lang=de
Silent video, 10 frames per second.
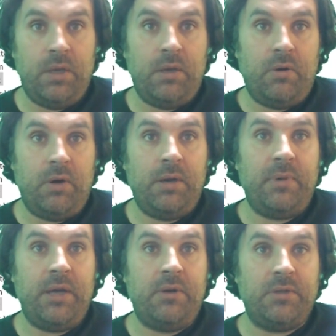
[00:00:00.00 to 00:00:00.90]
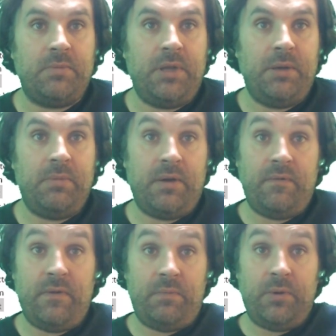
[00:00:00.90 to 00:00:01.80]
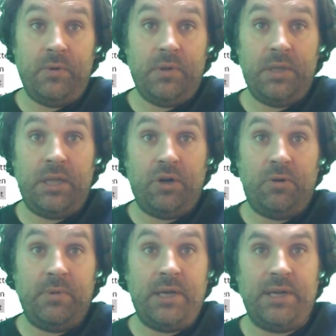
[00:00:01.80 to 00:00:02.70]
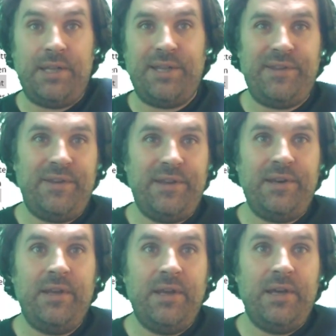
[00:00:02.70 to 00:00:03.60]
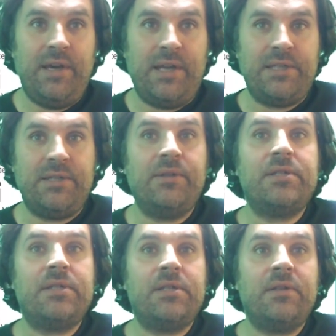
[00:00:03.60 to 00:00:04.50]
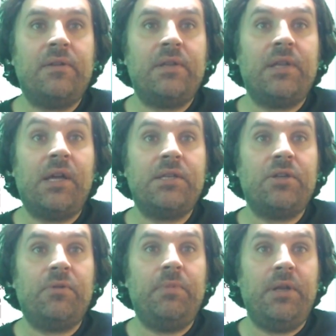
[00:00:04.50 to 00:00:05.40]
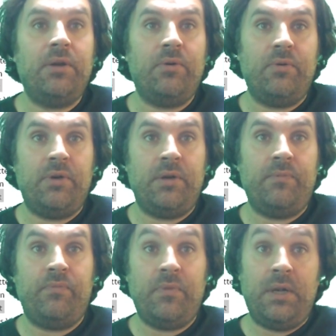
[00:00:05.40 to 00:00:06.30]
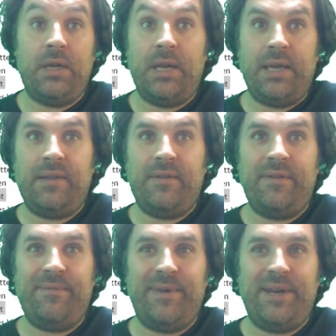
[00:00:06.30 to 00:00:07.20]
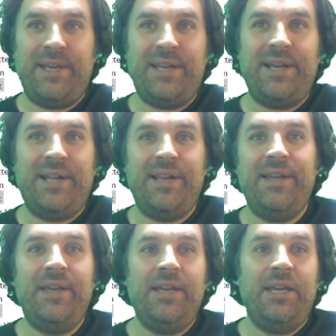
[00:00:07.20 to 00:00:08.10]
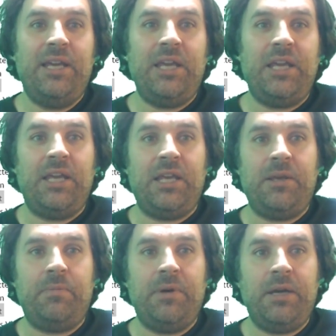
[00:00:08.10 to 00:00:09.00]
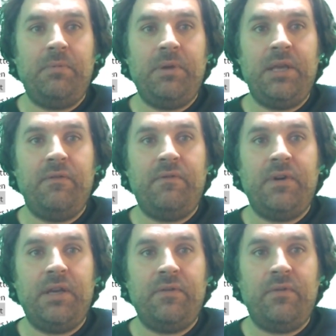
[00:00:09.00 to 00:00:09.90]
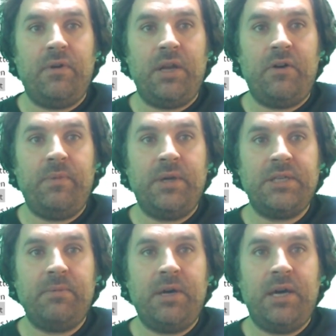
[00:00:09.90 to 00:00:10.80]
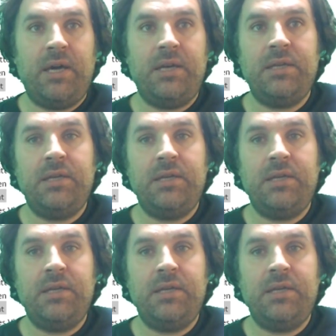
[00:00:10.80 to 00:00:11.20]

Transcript: Eure Meinung zum Thema wird mich unten in den Kommentaren interessieren. Ansonsten teilt es doch bitte oder liked meinen Kanal. Ich bedanke mich jedenfalls für eure Aufmerksamkeit.